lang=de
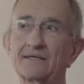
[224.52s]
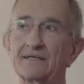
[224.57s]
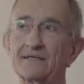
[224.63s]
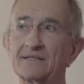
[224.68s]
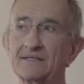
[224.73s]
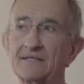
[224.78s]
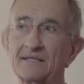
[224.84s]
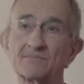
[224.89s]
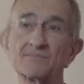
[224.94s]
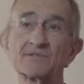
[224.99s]

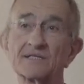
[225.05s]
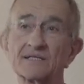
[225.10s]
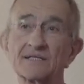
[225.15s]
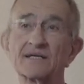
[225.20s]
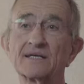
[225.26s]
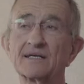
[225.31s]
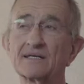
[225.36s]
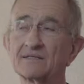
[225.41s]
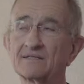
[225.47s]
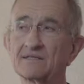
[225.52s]
in dem
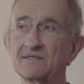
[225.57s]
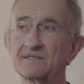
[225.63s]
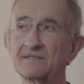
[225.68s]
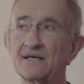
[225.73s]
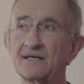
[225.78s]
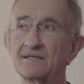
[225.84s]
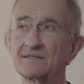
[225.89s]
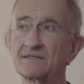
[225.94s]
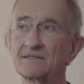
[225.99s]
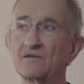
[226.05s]
Sinne
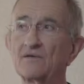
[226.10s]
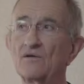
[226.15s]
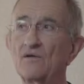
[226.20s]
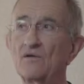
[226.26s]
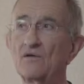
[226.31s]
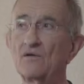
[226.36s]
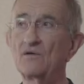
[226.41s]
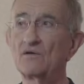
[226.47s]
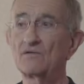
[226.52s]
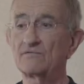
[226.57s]
interessant,
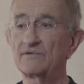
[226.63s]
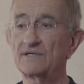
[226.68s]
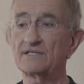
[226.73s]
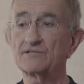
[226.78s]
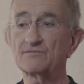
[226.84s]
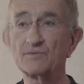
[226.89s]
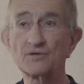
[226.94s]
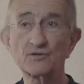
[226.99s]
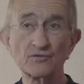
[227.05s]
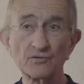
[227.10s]
weil
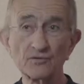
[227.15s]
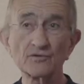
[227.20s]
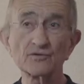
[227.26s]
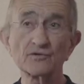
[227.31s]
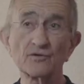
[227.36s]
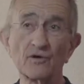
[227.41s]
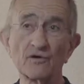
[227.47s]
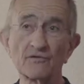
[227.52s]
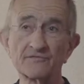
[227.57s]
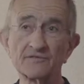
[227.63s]
es mir
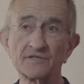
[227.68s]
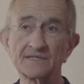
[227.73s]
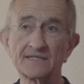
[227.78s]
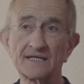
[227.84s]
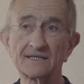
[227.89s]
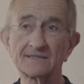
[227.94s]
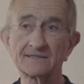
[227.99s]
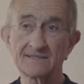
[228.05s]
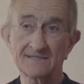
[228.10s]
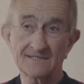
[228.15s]
Türen geöffnet
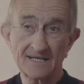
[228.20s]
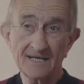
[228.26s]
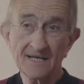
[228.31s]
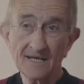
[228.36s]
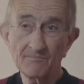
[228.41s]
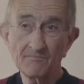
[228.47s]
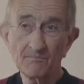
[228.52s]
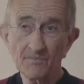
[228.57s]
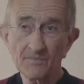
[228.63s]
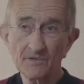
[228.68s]
hat, das
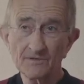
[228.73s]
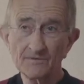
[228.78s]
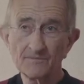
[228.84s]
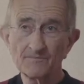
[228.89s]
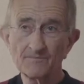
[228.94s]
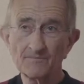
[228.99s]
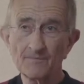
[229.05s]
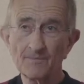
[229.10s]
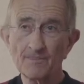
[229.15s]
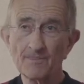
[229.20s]
Leben.
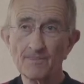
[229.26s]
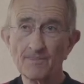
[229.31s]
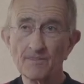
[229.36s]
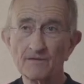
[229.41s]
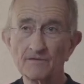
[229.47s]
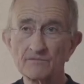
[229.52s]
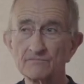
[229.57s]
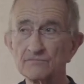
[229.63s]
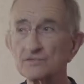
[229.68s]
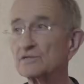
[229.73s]

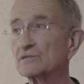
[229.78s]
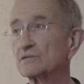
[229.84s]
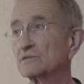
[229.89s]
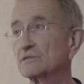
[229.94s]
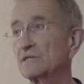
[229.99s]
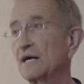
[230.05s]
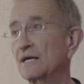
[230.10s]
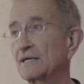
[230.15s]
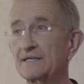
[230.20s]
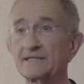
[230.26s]

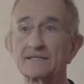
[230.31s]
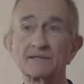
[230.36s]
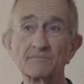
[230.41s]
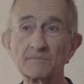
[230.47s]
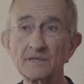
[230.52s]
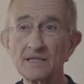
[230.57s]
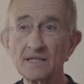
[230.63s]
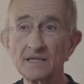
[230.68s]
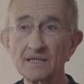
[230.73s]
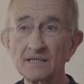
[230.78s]
Nicht die
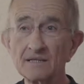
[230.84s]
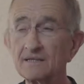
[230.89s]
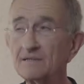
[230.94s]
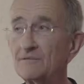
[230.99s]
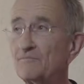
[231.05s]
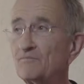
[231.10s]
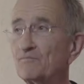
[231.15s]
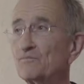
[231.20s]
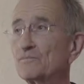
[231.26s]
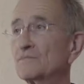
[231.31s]
Akademie,
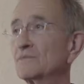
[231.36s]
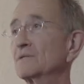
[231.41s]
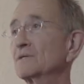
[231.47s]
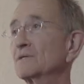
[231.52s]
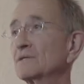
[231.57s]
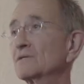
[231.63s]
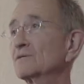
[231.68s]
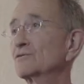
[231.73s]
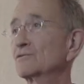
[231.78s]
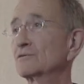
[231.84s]

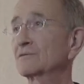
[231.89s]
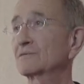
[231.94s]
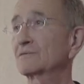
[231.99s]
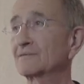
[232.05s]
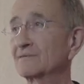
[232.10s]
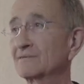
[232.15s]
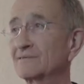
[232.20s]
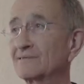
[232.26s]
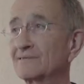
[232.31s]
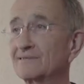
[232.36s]
nicht
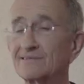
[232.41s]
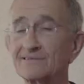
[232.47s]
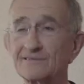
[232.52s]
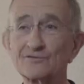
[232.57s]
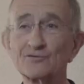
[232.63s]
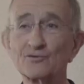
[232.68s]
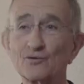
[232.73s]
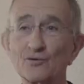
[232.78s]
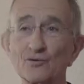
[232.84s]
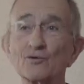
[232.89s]

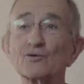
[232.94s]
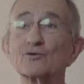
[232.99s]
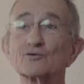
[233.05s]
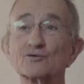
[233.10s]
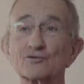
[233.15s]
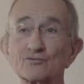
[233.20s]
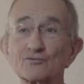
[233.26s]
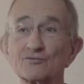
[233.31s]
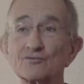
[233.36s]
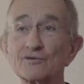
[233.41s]
die höhere
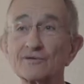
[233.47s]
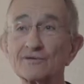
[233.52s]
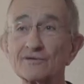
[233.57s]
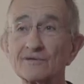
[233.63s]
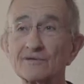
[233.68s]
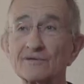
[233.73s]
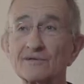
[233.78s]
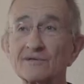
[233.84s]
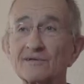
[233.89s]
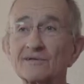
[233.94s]
Schule
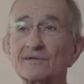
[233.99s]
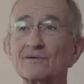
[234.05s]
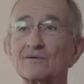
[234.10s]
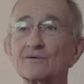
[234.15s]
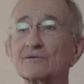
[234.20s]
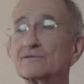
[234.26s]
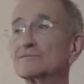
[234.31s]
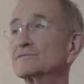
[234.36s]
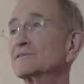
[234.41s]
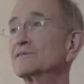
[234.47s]

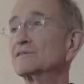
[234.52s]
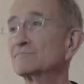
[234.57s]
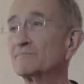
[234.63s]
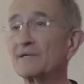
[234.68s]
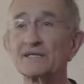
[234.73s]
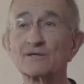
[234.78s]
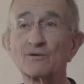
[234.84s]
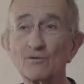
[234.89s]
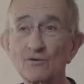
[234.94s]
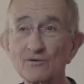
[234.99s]
und nicht
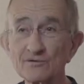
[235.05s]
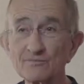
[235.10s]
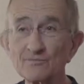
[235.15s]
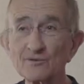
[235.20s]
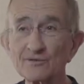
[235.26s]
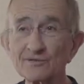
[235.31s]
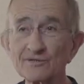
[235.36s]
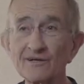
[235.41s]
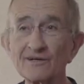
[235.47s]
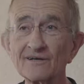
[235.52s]
meine
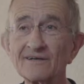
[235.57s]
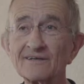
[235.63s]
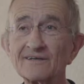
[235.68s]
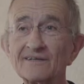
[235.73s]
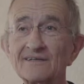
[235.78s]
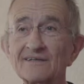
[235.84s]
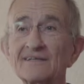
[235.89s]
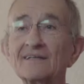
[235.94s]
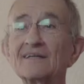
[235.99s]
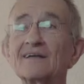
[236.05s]
Großmutter
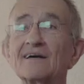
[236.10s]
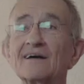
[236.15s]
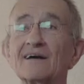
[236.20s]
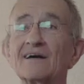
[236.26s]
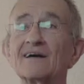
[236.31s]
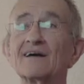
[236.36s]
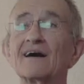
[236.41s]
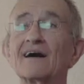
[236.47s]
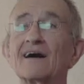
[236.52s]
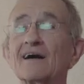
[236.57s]

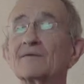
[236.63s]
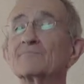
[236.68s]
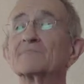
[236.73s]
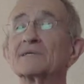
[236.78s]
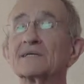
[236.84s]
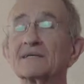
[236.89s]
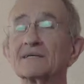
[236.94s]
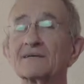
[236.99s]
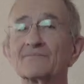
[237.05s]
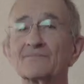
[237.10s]
haben
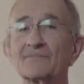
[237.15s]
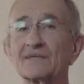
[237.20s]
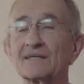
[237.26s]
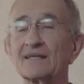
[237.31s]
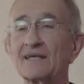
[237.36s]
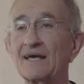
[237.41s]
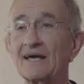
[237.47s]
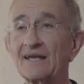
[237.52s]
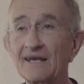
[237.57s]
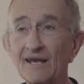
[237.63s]
mir
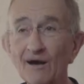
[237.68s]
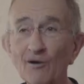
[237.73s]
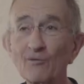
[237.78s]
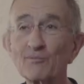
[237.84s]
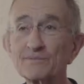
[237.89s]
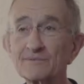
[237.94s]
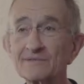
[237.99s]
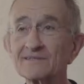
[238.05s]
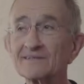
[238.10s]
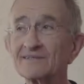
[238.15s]

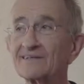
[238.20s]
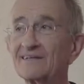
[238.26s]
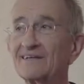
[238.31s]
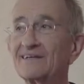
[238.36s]
erlaubt,